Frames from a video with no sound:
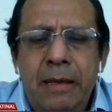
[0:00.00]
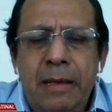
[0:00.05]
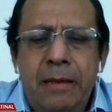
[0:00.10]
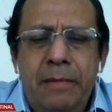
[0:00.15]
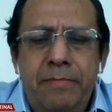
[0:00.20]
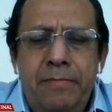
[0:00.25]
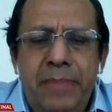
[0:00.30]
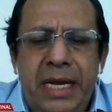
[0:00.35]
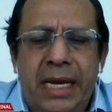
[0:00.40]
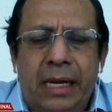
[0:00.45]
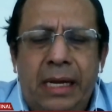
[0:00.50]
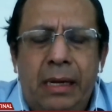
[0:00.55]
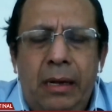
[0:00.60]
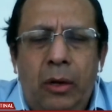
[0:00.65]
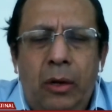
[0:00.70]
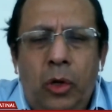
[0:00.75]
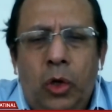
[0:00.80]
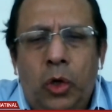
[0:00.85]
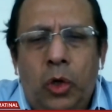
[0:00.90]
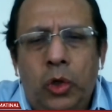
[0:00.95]
miren,
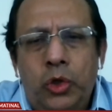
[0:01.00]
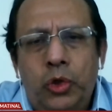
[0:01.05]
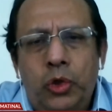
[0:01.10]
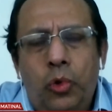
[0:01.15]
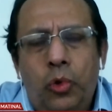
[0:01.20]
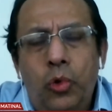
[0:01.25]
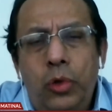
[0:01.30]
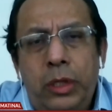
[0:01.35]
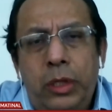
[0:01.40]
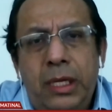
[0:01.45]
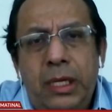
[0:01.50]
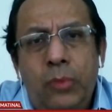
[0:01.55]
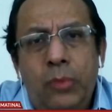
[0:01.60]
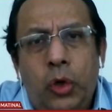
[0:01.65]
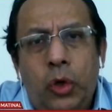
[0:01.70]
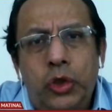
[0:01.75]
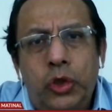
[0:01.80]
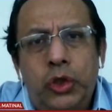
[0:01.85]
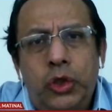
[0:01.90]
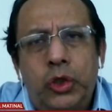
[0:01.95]
los
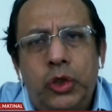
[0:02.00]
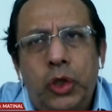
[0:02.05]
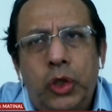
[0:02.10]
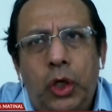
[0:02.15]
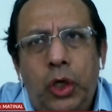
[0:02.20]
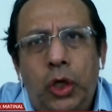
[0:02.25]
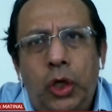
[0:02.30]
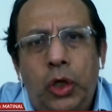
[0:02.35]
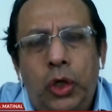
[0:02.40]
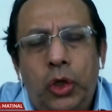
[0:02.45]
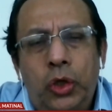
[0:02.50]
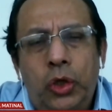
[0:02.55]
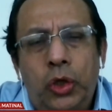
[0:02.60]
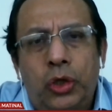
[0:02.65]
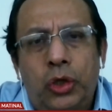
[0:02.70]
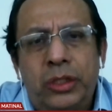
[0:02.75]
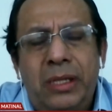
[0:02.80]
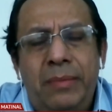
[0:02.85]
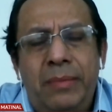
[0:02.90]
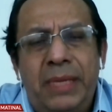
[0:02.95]
últimos
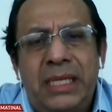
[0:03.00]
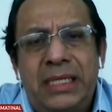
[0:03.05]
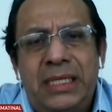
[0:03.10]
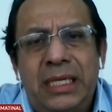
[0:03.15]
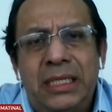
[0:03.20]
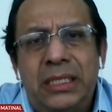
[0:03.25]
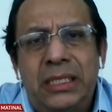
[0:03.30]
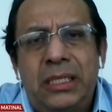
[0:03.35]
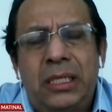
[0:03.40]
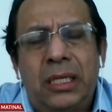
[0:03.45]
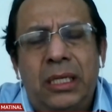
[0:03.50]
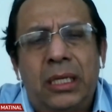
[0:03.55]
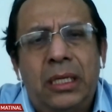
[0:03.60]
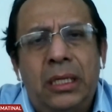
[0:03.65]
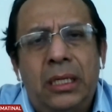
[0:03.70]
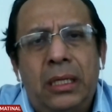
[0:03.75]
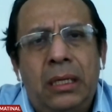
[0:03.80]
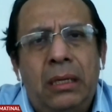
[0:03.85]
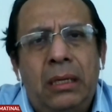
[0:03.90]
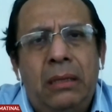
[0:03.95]
12 meses,
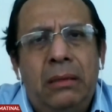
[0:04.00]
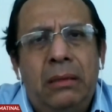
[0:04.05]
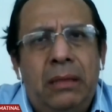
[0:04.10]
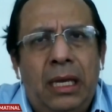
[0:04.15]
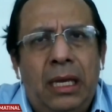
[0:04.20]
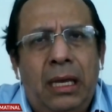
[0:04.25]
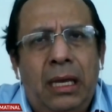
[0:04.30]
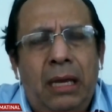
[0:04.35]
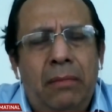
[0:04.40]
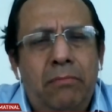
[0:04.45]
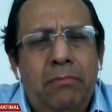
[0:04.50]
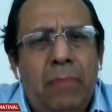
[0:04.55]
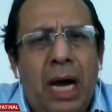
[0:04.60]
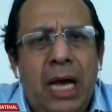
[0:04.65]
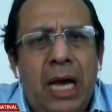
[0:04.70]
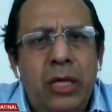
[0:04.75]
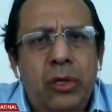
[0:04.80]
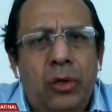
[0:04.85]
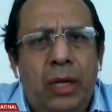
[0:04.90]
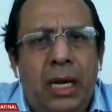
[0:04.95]
de
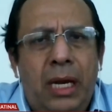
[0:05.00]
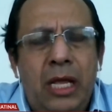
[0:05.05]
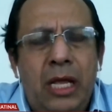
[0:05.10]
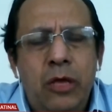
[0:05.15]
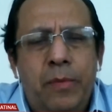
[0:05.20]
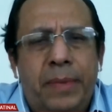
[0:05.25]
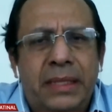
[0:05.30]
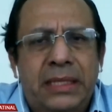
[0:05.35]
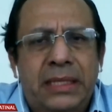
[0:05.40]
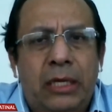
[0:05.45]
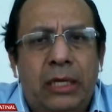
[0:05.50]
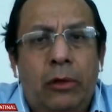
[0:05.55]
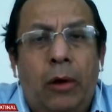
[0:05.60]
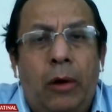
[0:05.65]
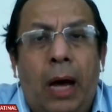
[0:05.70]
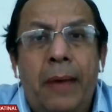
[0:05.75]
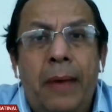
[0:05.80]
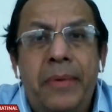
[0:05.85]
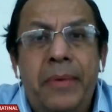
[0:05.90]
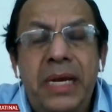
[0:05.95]
mayo del año pasado
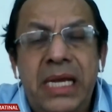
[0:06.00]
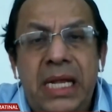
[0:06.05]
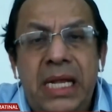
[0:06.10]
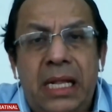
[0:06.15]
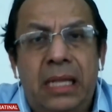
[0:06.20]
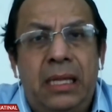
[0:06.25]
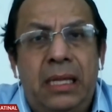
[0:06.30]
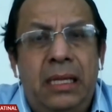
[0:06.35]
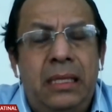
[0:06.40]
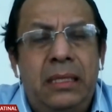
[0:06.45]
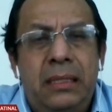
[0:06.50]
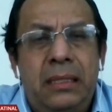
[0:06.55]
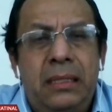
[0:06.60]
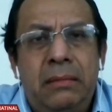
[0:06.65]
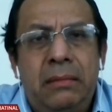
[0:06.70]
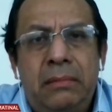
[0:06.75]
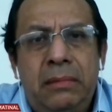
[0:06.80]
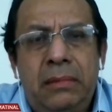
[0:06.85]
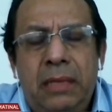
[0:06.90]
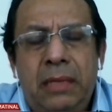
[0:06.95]
a abril
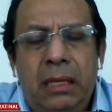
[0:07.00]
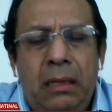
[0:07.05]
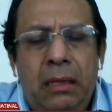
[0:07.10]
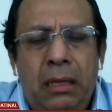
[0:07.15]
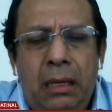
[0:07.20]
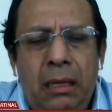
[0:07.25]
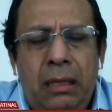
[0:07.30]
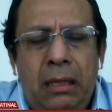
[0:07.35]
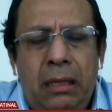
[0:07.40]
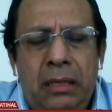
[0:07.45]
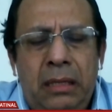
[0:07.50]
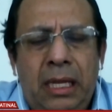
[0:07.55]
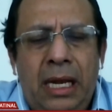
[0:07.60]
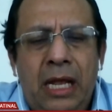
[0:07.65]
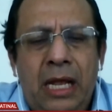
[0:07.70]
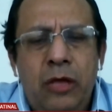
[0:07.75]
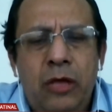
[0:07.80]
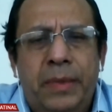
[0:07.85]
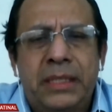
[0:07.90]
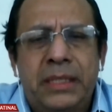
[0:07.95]
eh, del
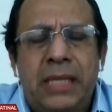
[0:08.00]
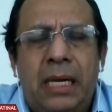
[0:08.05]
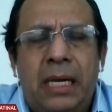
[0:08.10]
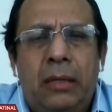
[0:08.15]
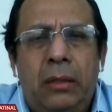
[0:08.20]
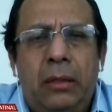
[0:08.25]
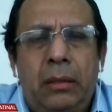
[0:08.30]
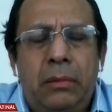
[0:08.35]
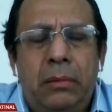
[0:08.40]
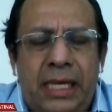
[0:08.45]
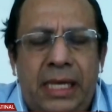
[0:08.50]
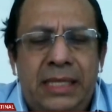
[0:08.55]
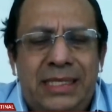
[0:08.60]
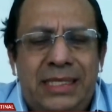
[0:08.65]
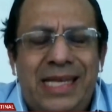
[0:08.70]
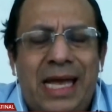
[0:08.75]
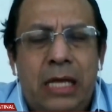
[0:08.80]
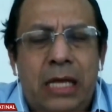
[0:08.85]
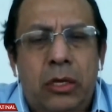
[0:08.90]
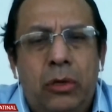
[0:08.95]
año pasado, de
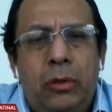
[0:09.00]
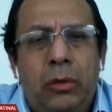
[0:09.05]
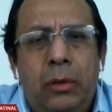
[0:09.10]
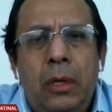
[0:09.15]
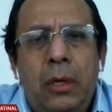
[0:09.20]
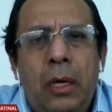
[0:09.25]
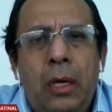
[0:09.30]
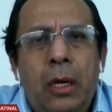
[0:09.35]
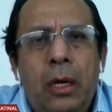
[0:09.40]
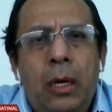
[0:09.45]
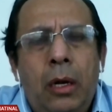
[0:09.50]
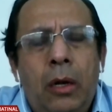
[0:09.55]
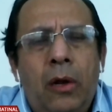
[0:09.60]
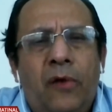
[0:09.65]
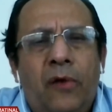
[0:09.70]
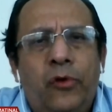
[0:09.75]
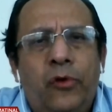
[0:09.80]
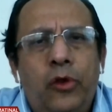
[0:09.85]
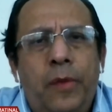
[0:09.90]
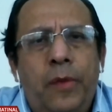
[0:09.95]
este año,
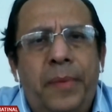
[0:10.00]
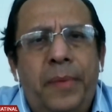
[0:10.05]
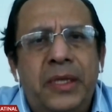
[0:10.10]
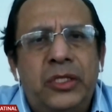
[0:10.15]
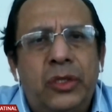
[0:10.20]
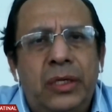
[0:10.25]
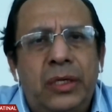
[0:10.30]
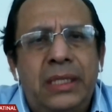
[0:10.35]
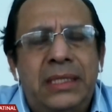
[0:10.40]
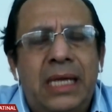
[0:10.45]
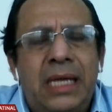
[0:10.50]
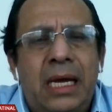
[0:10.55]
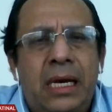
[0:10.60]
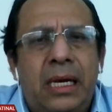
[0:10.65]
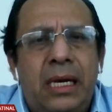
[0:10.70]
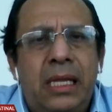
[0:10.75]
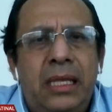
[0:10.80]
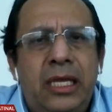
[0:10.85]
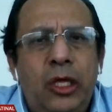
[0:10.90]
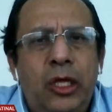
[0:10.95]
los fondos de pensiones han
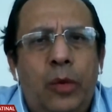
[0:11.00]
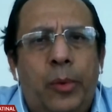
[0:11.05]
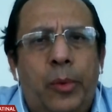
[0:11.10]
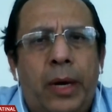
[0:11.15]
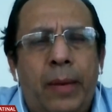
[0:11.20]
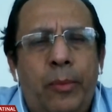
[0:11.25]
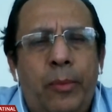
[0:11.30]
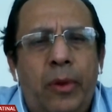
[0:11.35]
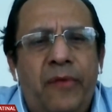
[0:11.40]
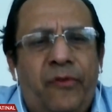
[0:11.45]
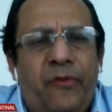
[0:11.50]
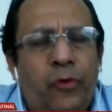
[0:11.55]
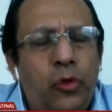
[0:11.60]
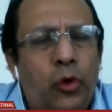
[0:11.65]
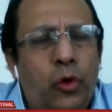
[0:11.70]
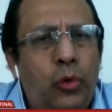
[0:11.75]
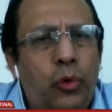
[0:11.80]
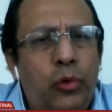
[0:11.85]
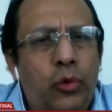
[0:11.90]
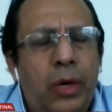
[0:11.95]
rendido, por ejemplo, el
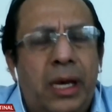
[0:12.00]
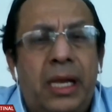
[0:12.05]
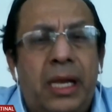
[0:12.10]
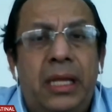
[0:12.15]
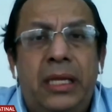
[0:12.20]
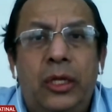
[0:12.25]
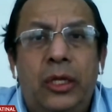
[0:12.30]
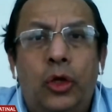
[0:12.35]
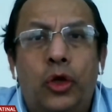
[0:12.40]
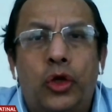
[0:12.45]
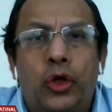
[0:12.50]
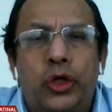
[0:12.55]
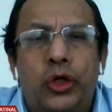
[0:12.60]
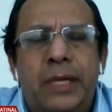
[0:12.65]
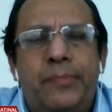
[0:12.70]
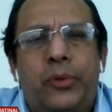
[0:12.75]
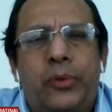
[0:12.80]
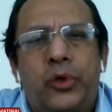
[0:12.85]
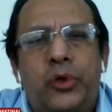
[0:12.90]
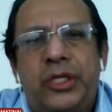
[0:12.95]
Fondo 1 ha rendido
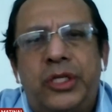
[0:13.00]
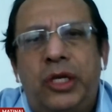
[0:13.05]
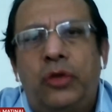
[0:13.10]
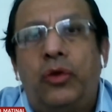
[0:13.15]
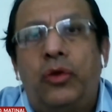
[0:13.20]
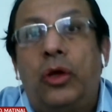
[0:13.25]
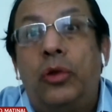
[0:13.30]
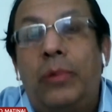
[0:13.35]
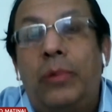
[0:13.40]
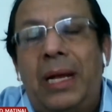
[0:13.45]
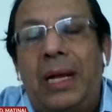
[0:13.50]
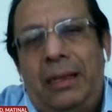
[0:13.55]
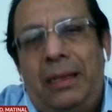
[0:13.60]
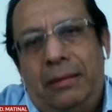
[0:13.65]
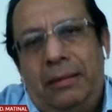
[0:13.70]
12% anual,